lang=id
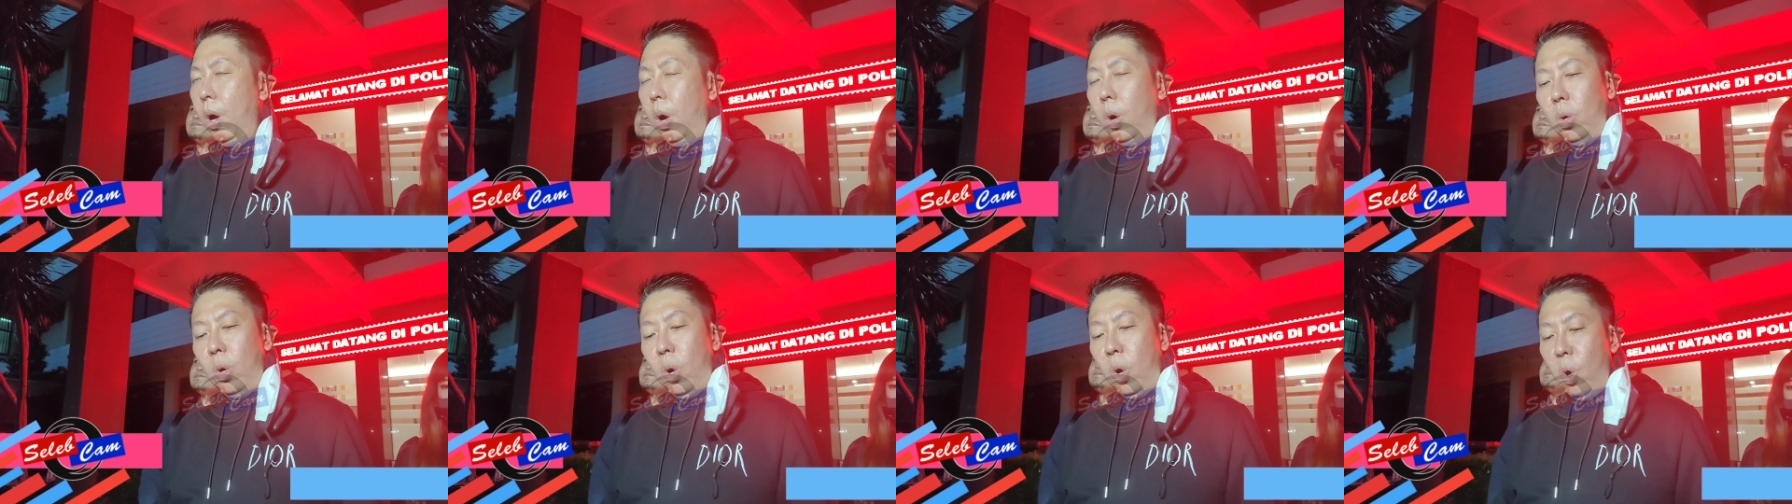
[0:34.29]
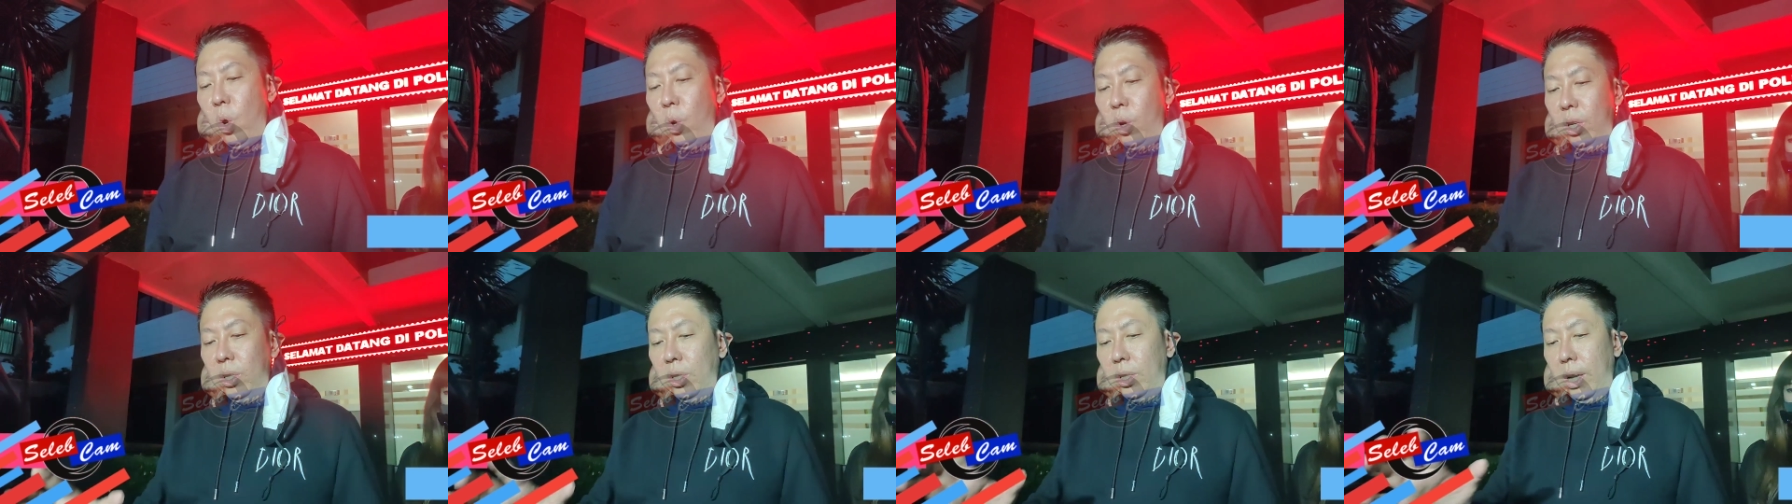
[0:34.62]

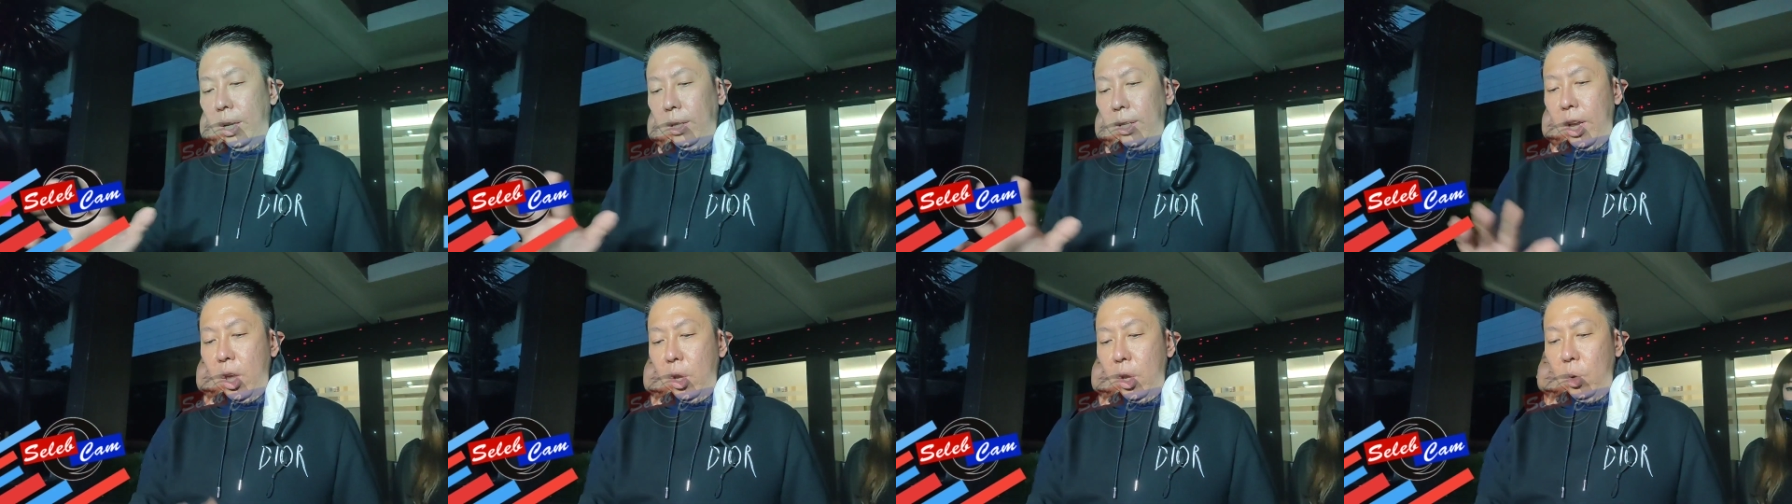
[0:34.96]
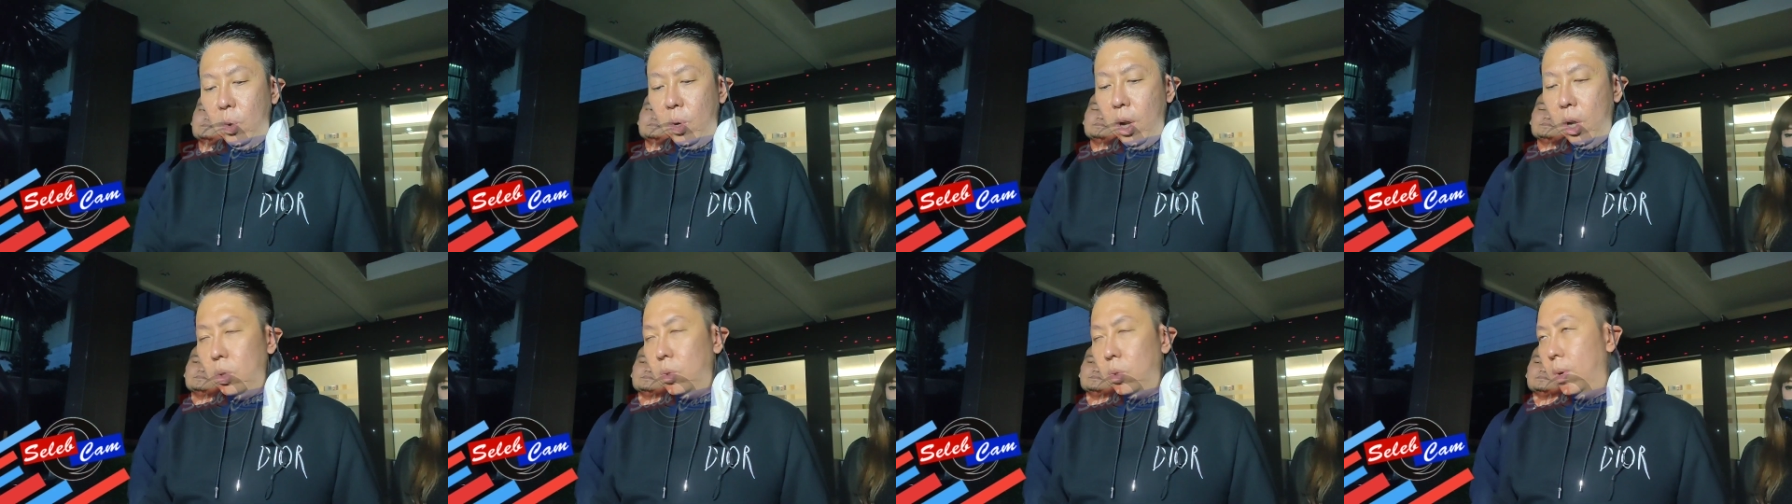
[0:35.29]
kronologis ceritanya
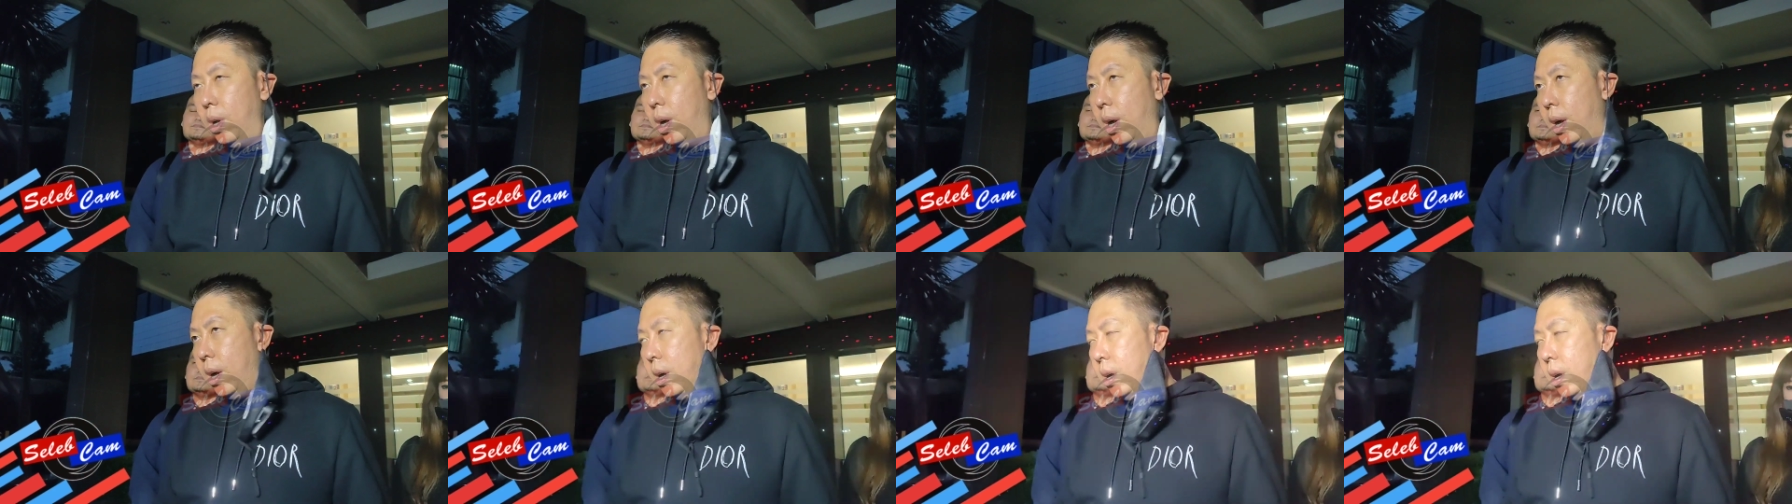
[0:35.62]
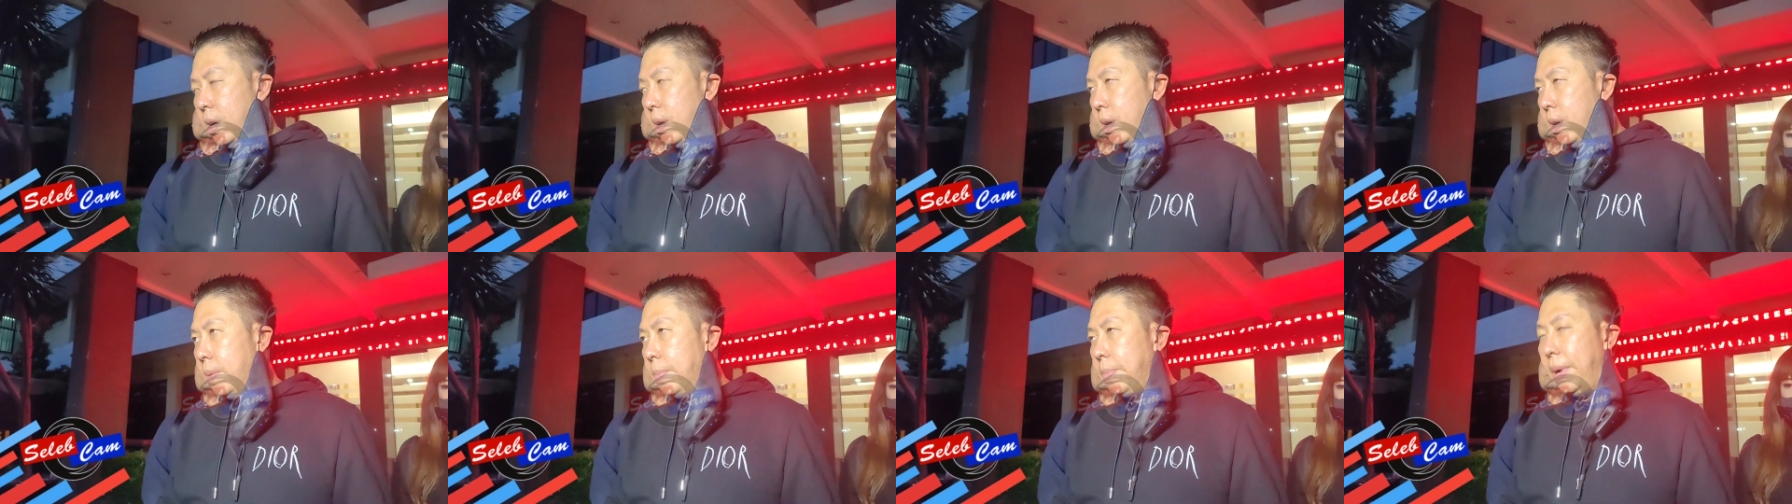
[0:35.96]
juga sudah
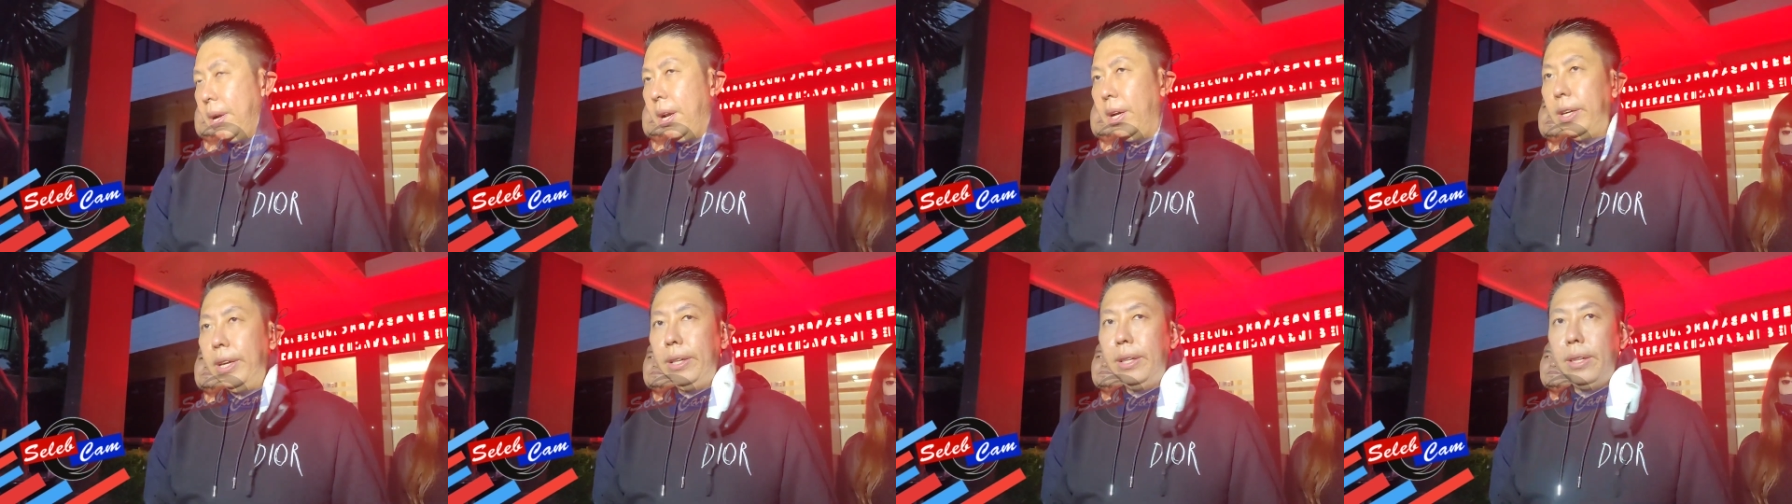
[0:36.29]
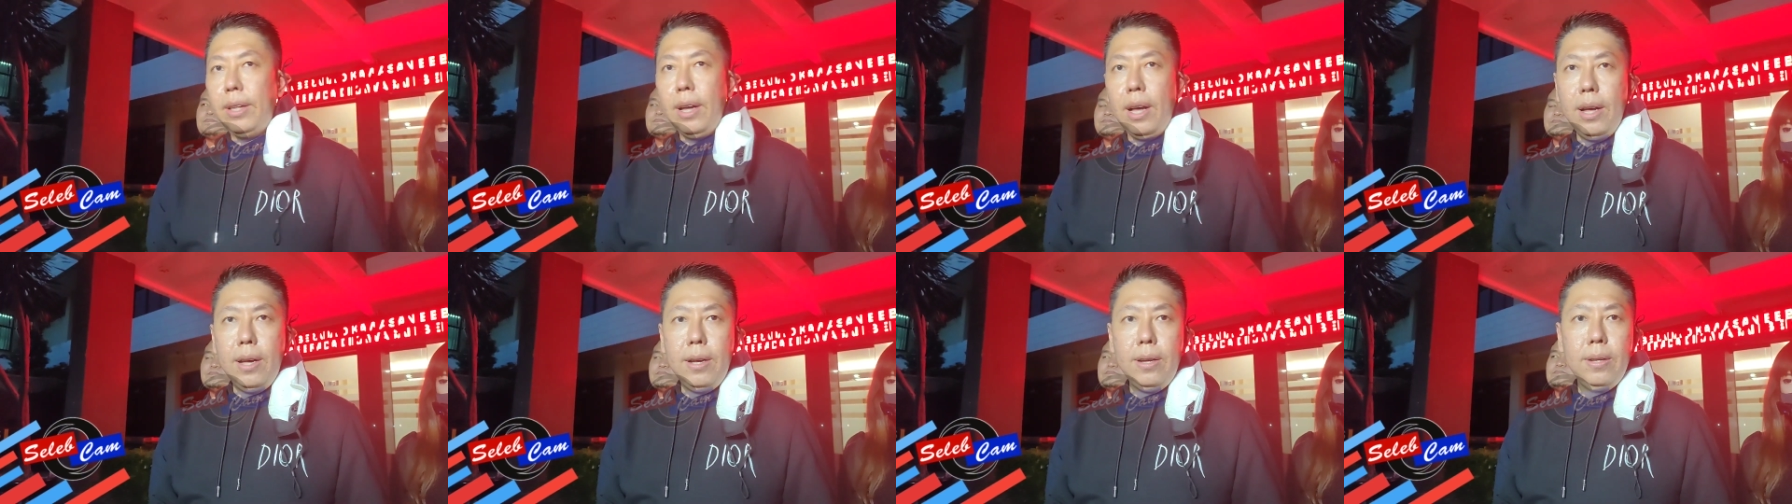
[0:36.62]
pada
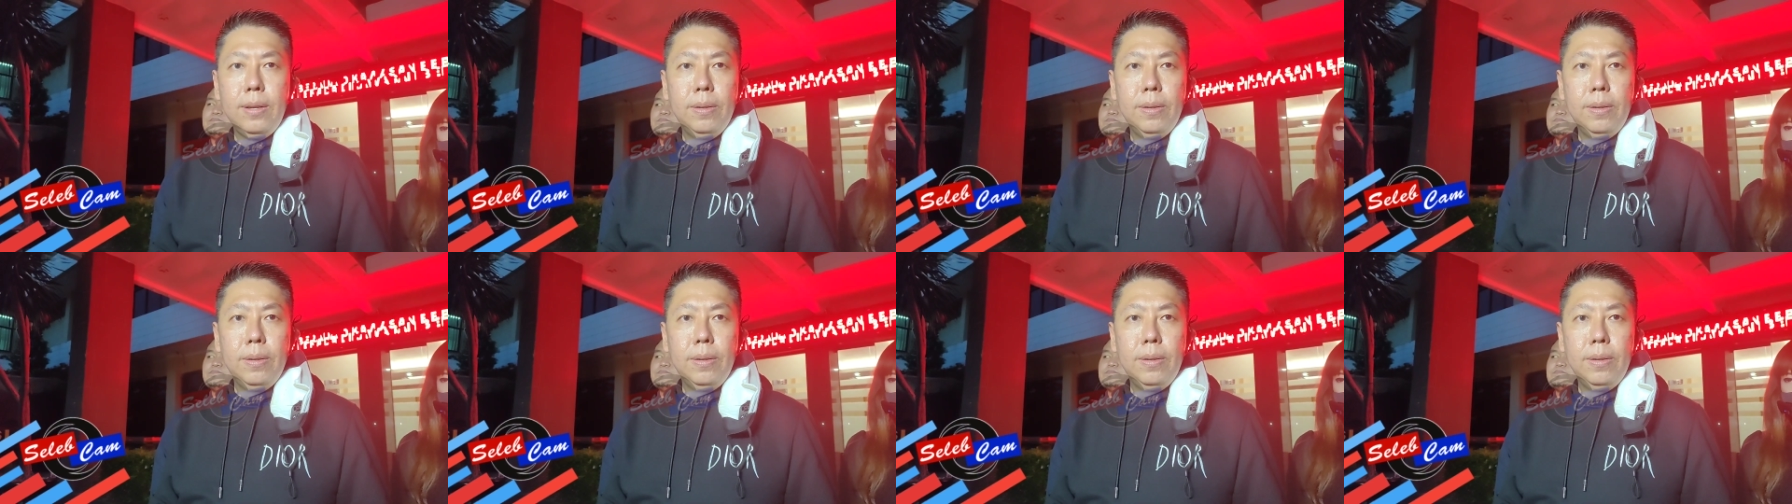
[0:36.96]
kita